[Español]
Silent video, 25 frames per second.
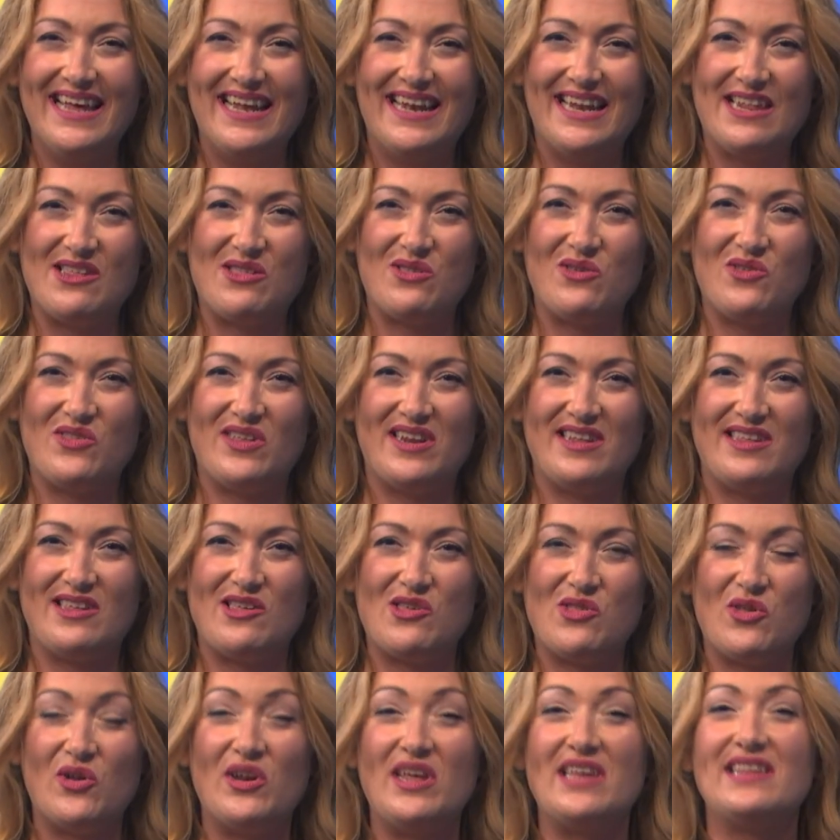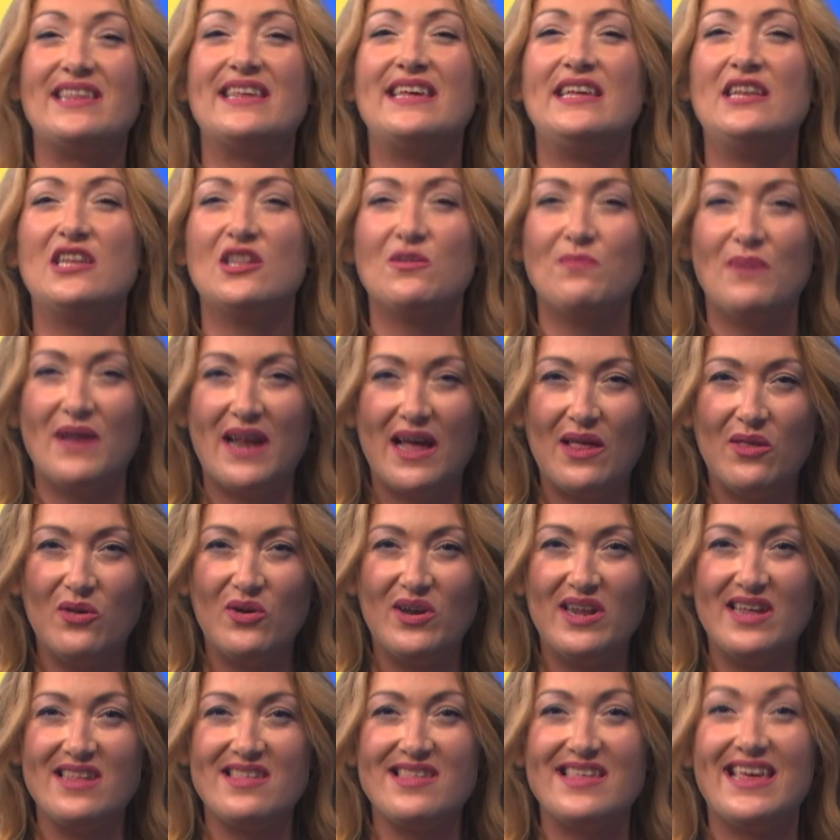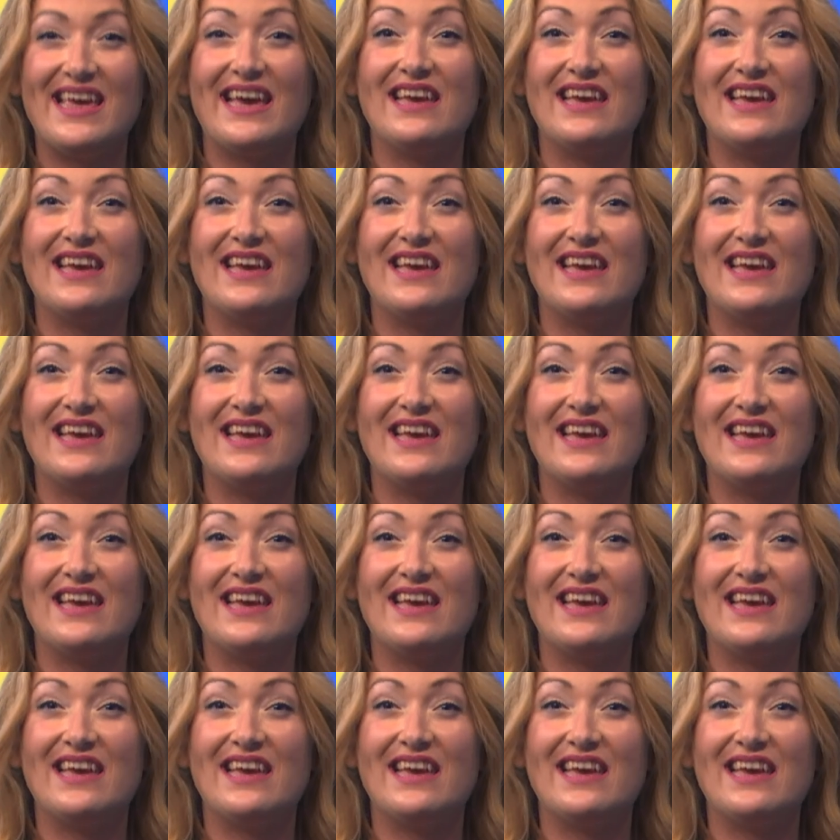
les nostres històries inspiradores,